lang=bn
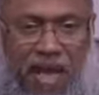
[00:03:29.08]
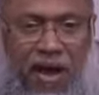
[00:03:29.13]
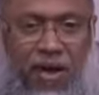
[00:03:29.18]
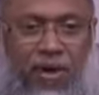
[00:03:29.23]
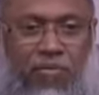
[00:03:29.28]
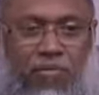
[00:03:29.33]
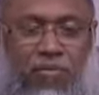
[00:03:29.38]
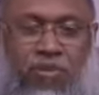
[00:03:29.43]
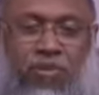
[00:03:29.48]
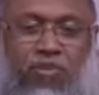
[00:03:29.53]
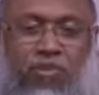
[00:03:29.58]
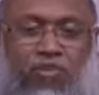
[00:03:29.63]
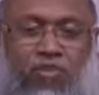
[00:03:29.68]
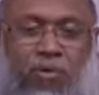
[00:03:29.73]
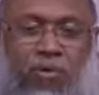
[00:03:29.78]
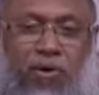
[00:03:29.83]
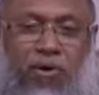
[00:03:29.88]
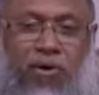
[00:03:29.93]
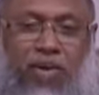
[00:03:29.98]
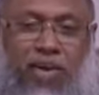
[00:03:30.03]
এখন মৃত্যু
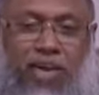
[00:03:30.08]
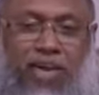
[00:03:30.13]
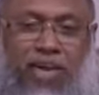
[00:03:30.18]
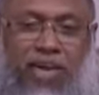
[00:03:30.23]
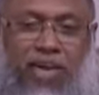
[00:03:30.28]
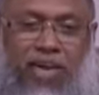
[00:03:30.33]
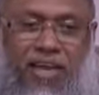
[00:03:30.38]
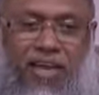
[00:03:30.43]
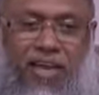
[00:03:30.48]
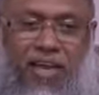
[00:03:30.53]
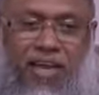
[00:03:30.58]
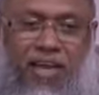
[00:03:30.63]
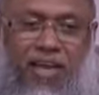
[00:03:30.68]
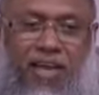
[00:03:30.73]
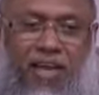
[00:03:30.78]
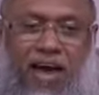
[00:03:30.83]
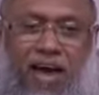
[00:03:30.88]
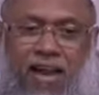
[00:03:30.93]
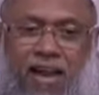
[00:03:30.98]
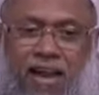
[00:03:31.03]
সময় হয়ে গেলে
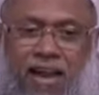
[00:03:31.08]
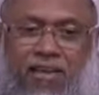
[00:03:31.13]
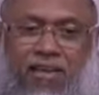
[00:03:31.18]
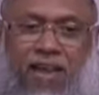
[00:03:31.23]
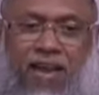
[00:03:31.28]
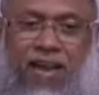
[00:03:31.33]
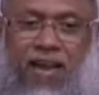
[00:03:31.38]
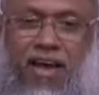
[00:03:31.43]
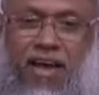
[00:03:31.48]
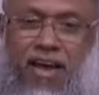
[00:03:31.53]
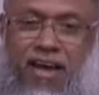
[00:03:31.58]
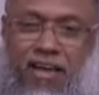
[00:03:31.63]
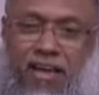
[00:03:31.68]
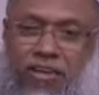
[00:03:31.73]
আল্লাহ তালা